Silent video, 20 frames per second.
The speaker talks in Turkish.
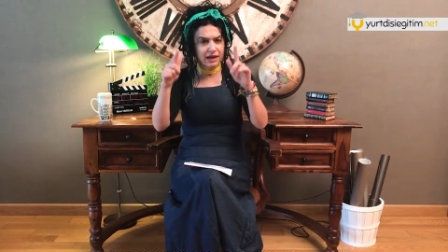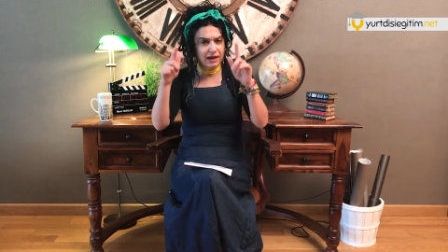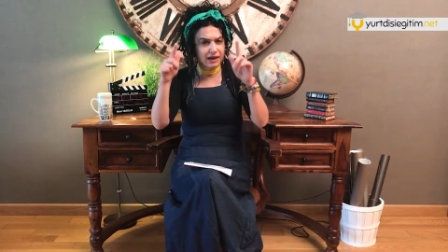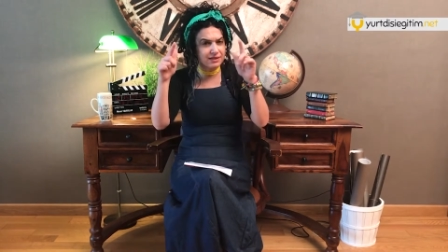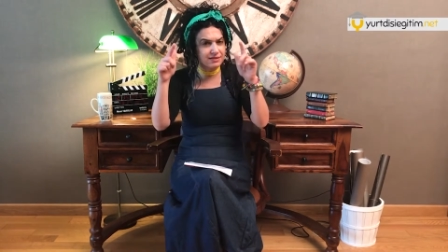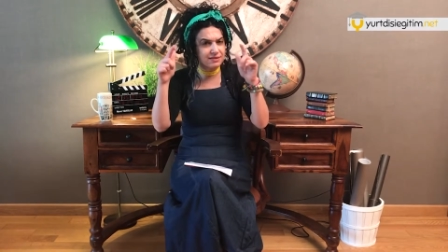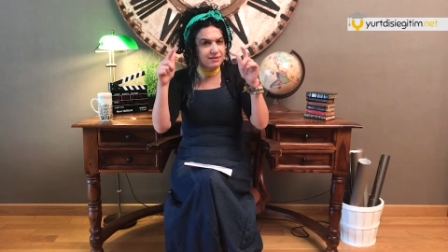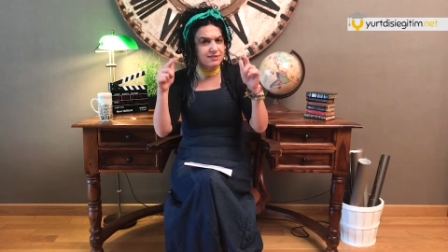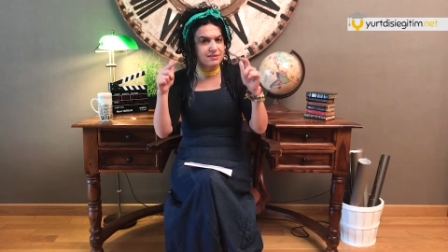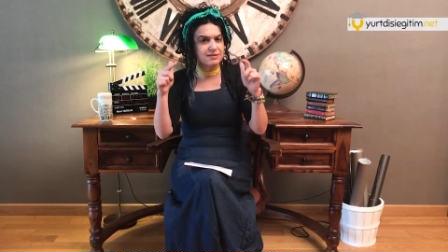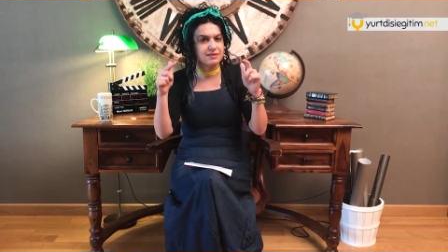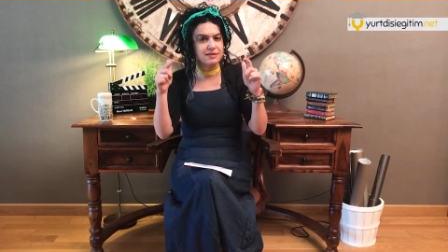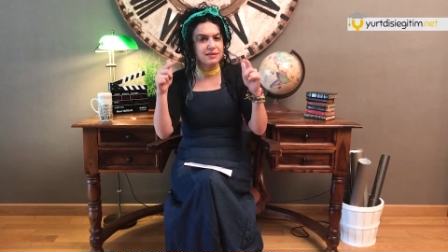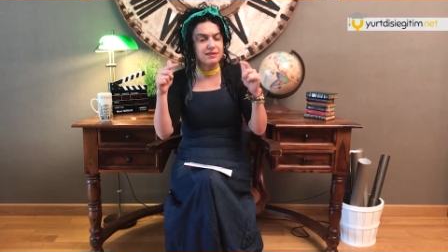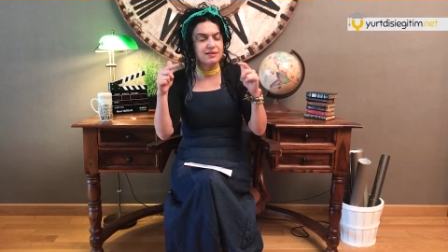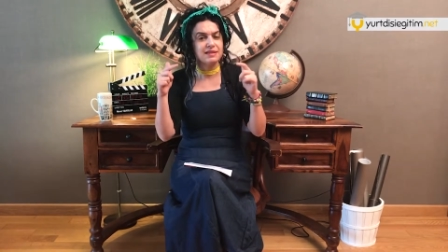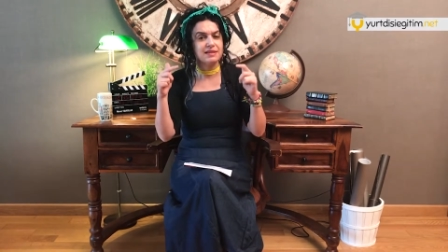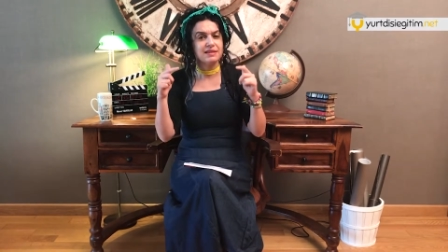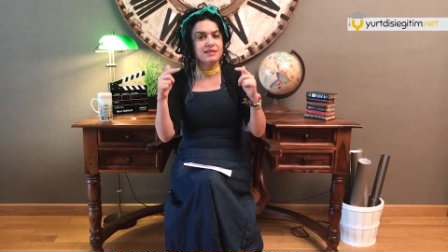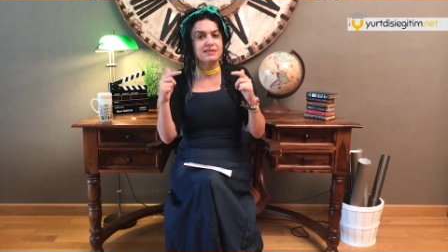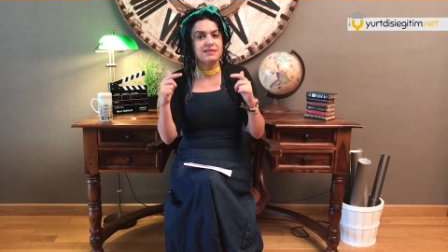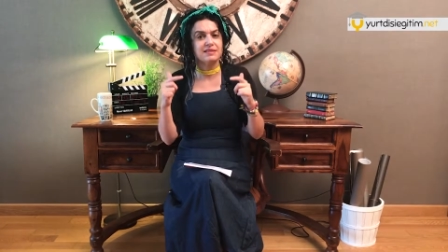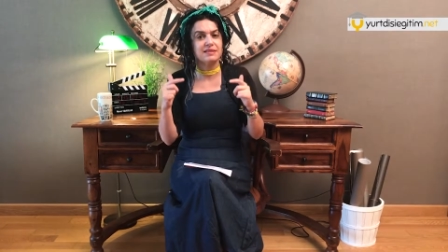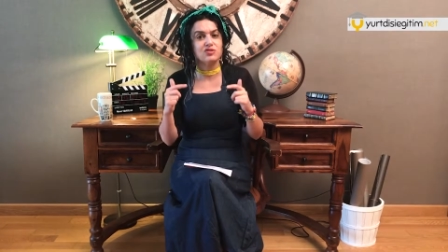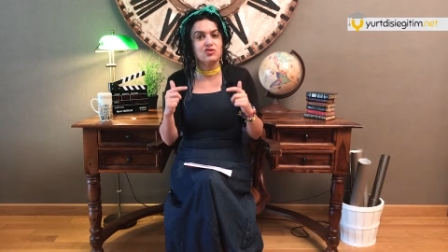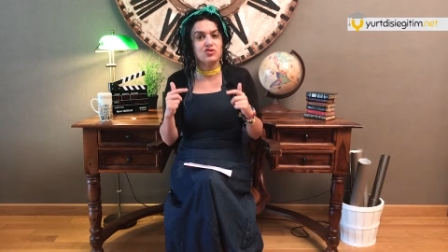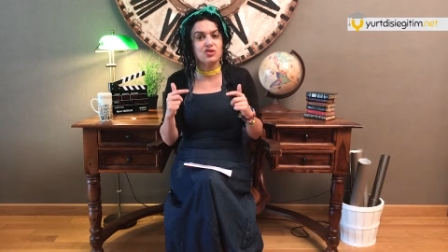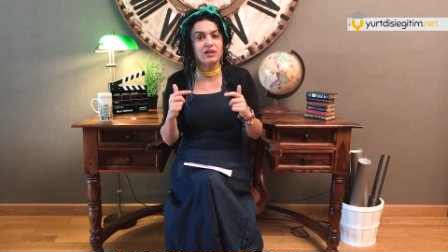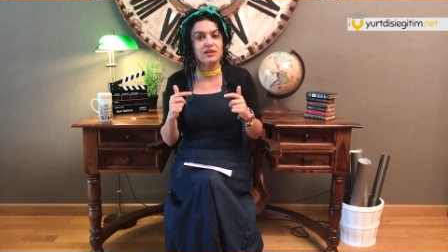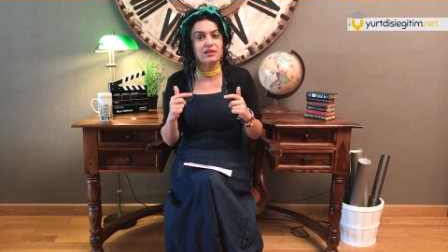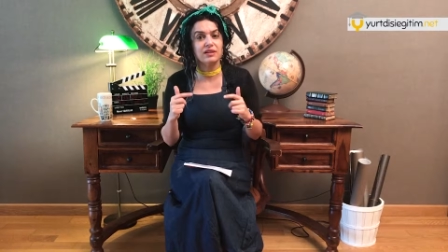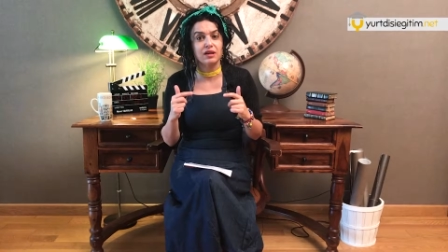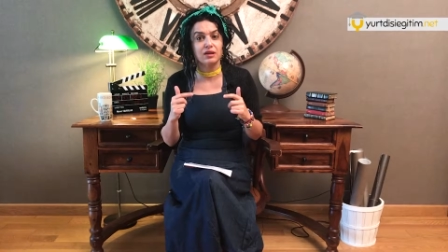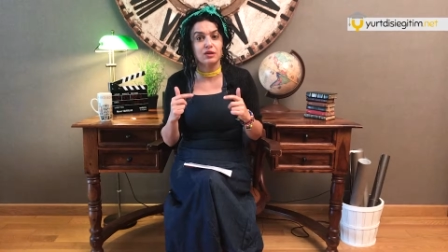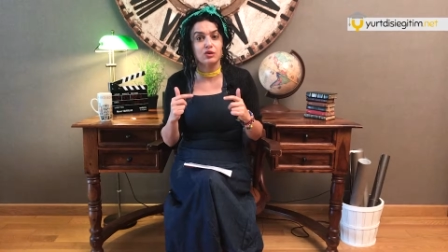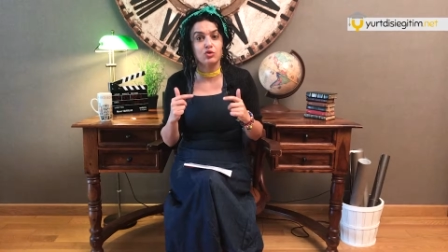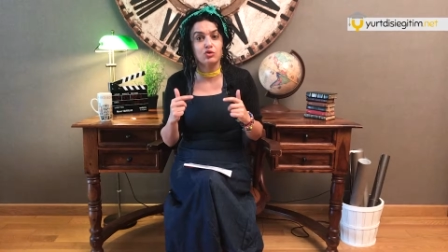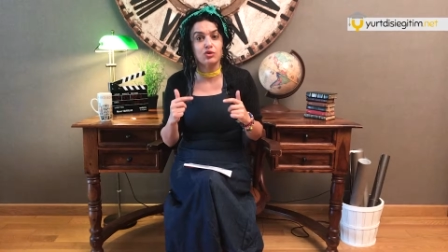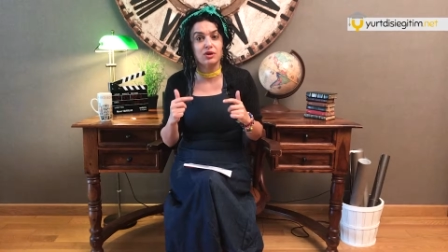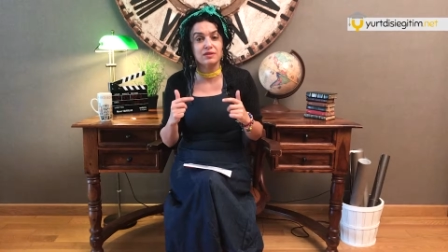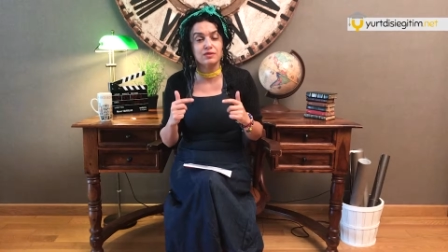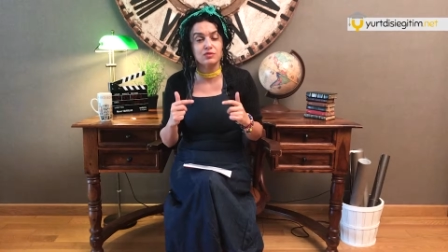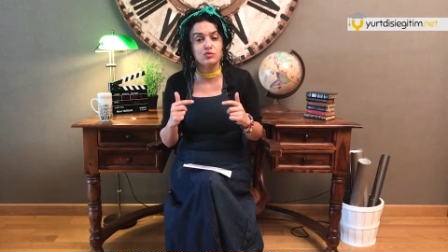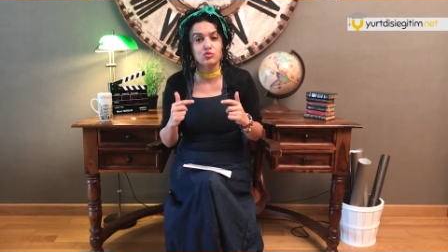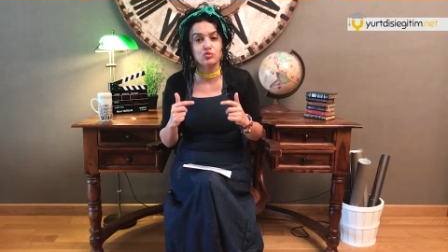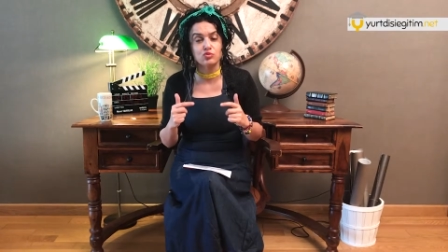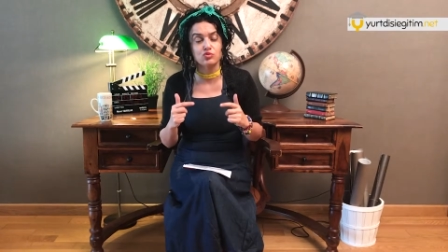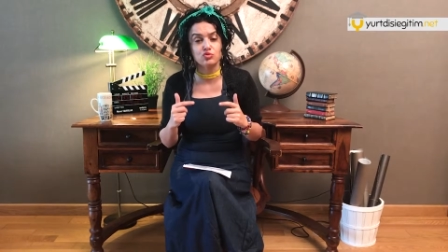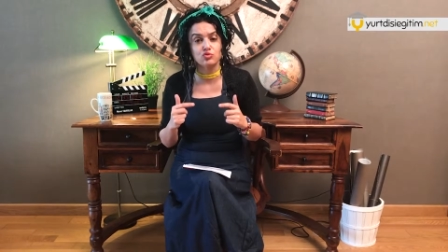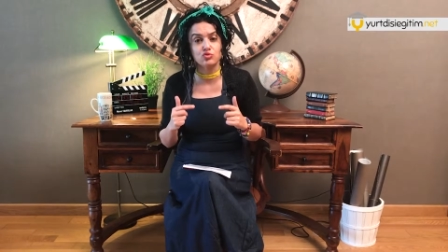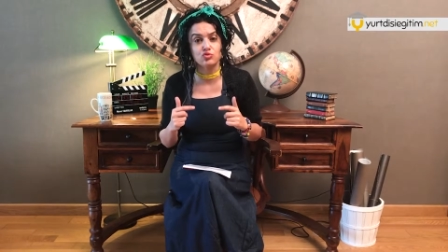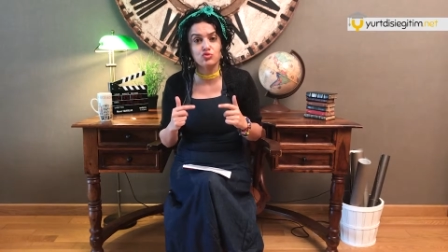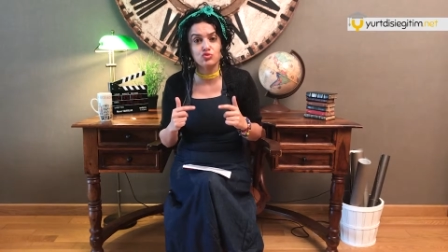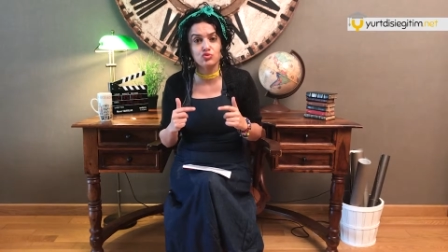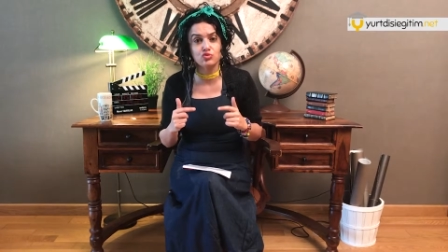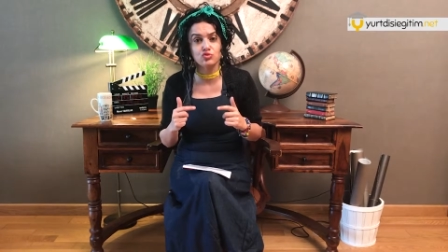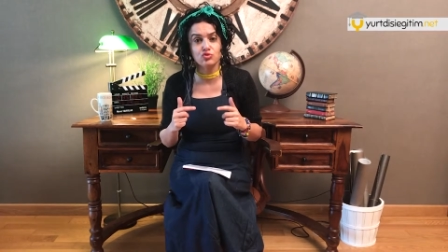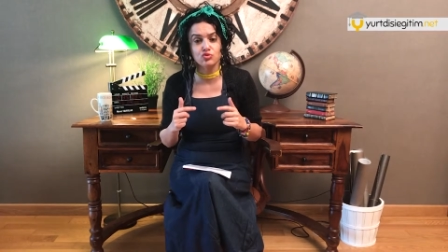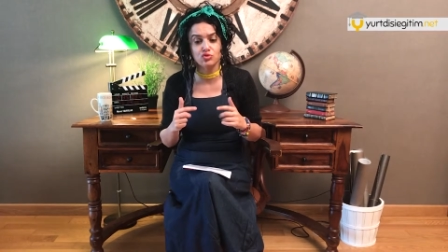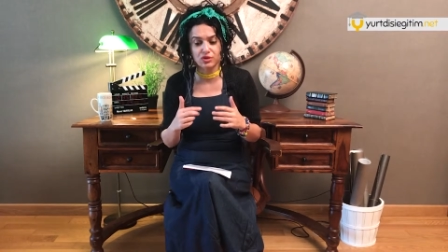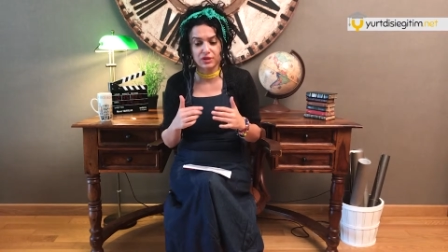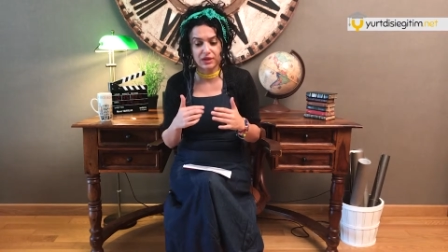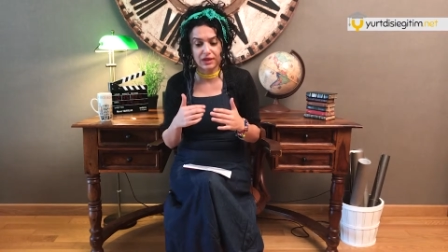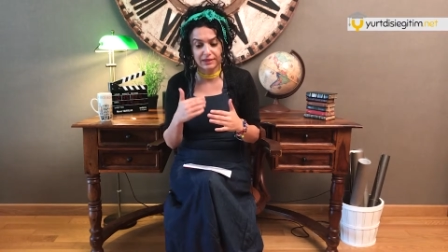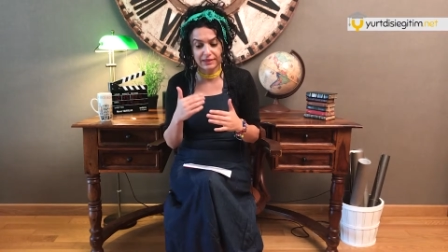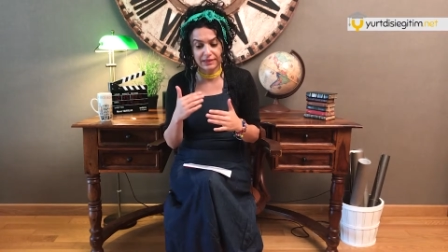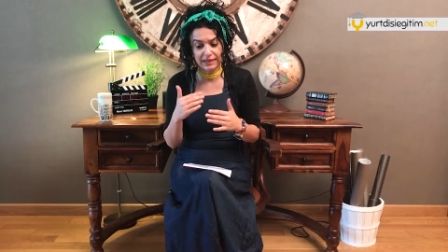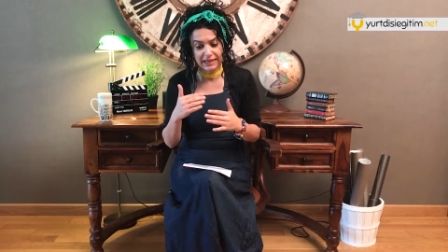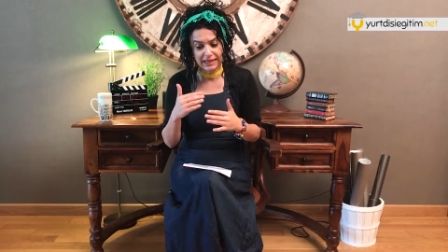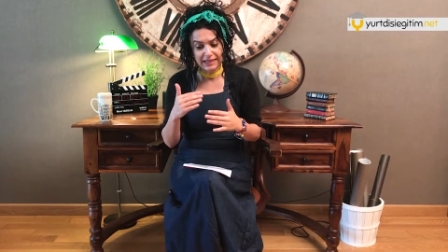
Aslında seçerken lokasyonu düşünürken